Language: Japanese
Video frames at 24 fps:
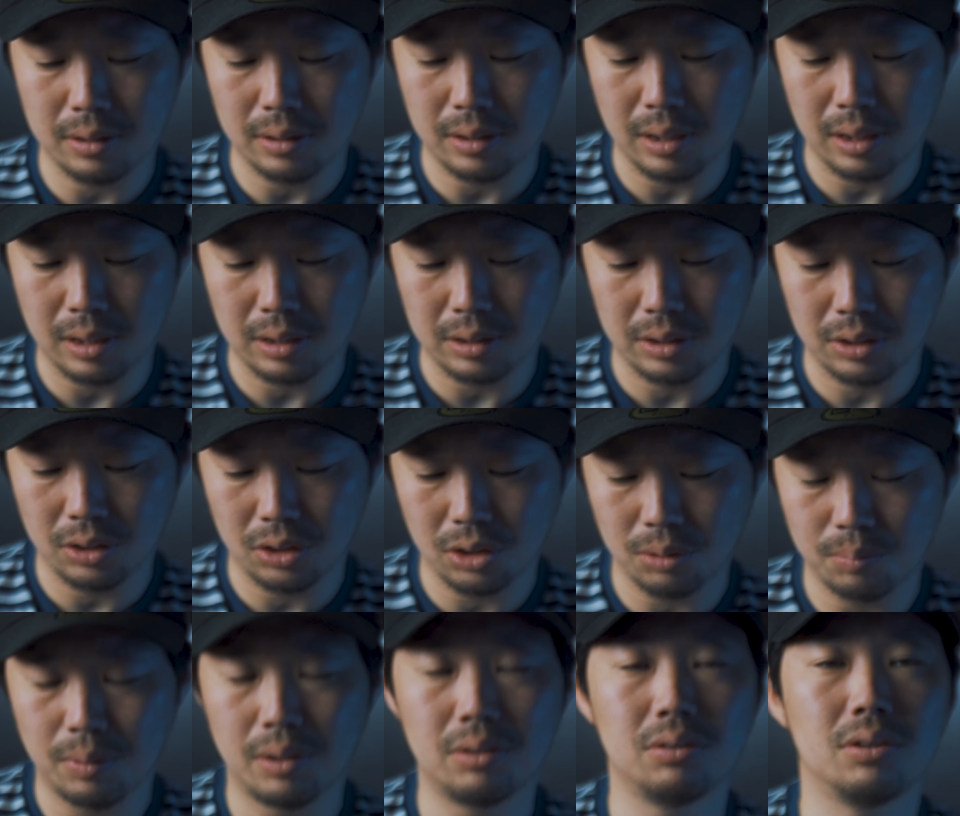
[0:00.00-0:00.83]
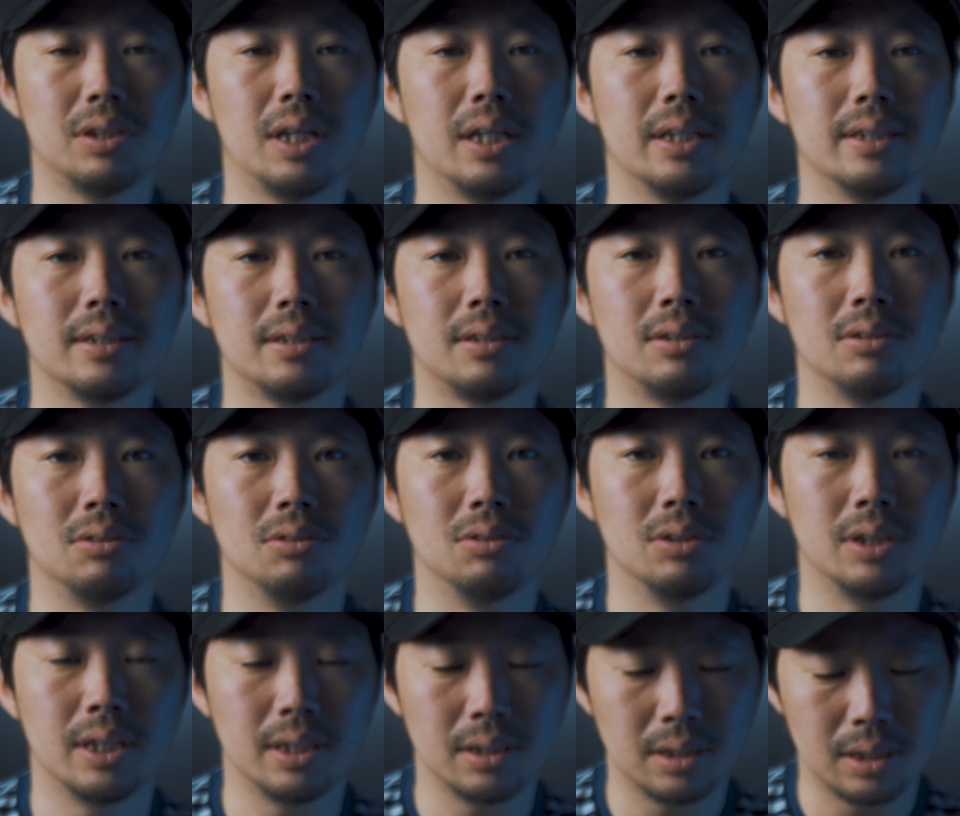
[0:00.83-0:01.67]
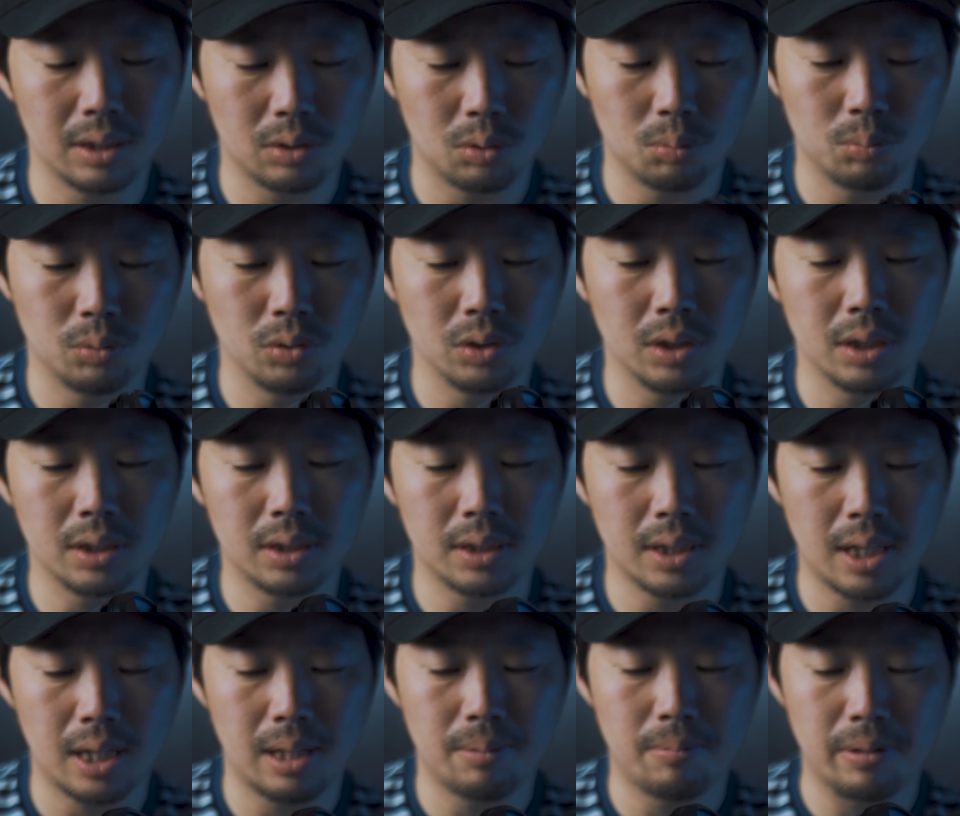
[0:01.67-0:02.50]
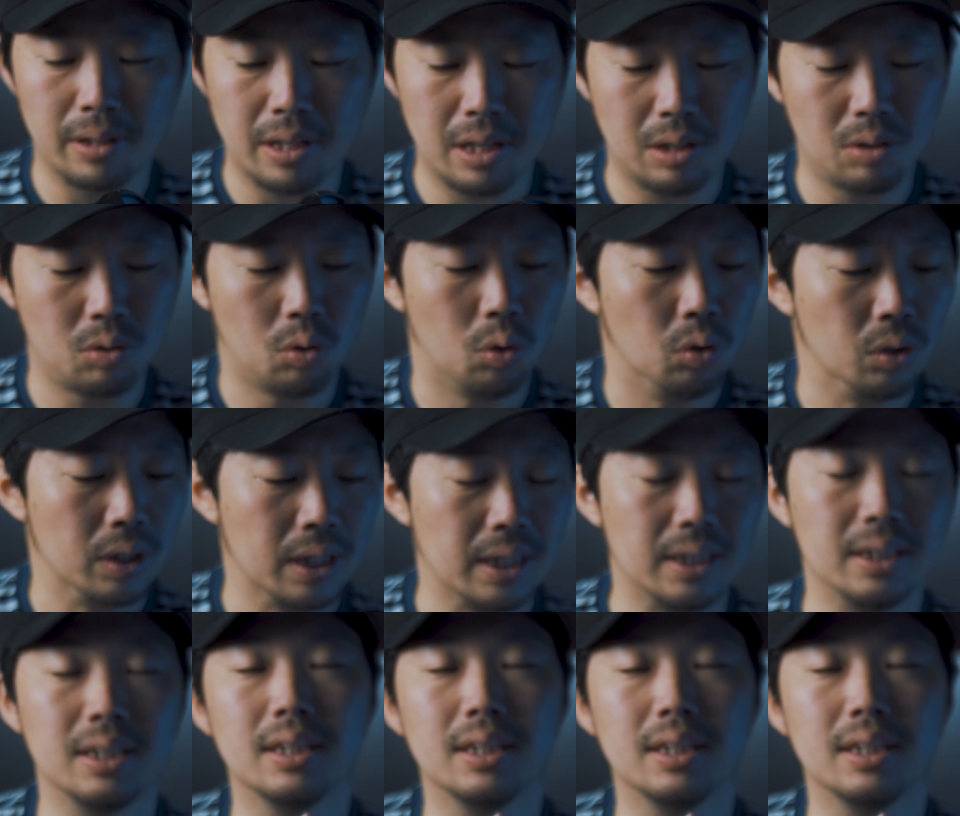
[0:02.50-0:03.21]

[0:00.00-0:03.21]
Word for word: から20万ぐらいするレンズだと思うんですが、まあ、結構ね、